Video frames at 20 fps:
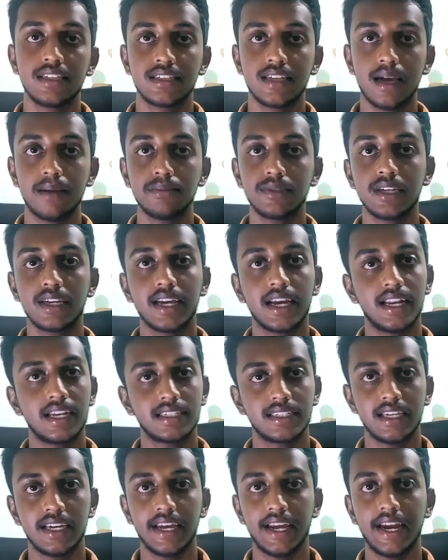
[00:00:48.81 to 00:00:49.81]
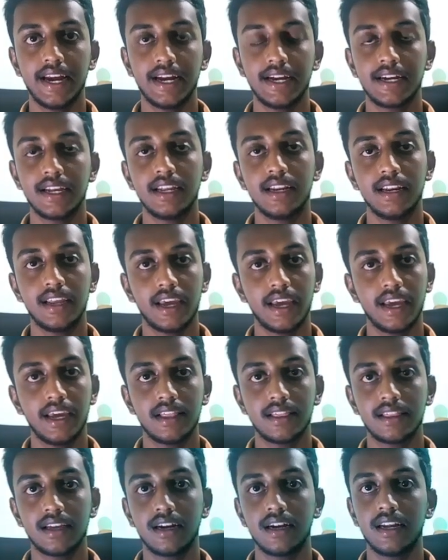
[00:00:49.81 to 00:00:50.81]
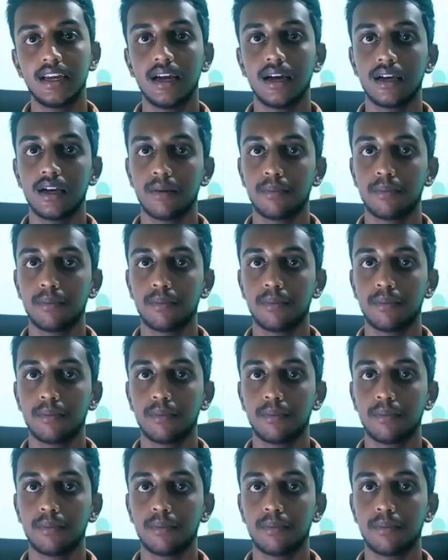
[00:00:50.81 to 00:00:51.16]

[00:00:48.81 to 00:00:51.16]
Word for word: சாம்சங் கேலக்ஸி ஏ டென் ஏ தேர்ட்டி